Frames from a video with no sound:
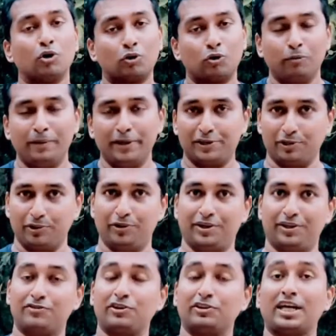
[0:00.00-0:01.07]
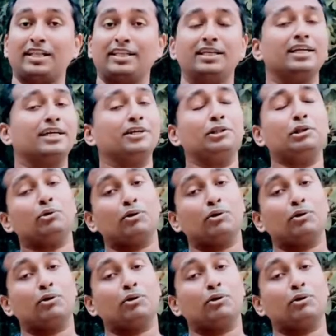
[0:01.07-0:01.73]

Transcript: খুবই জরুরি সো তাদেরকে কিন্তু